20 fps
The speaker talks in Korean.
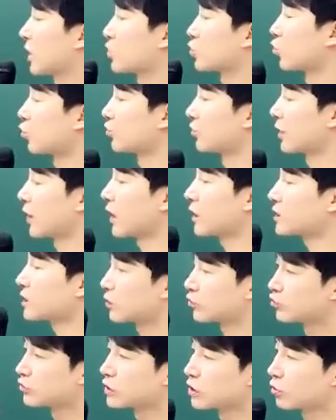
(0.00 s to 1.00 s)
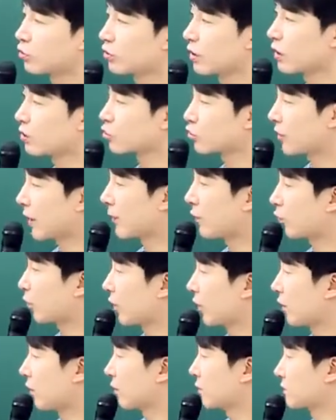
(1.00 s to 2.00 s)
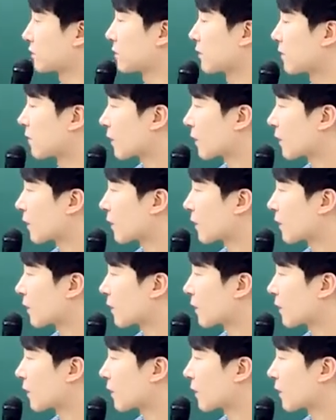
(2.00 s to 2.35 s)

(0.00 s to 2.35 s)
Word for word: 게 좋은데 자 구체적으로 얘기를 좀 해볼게요.